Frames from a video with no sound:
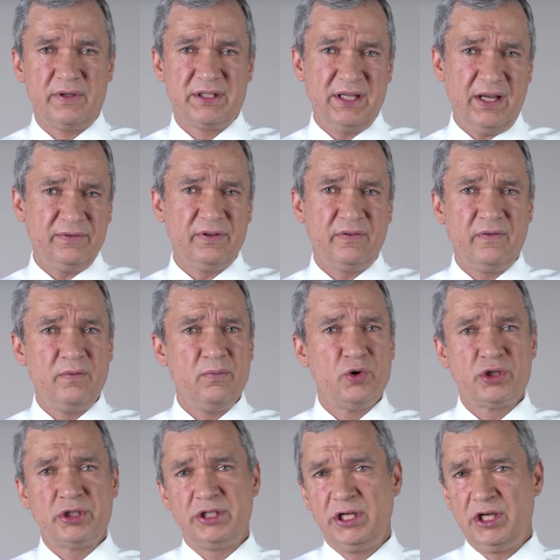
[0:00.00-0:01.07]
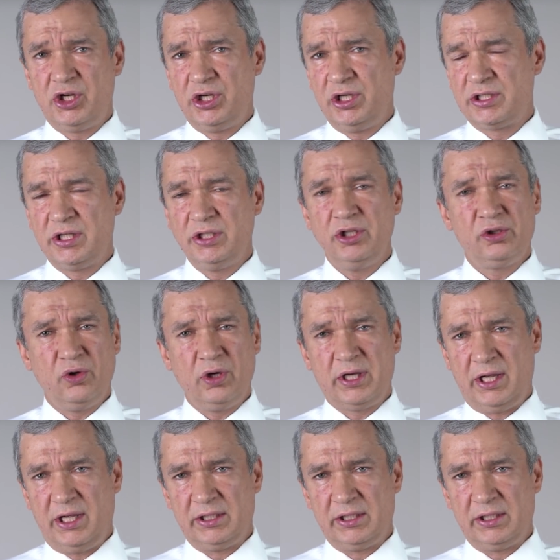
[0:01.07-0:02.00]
завтра вы можете лишиться не только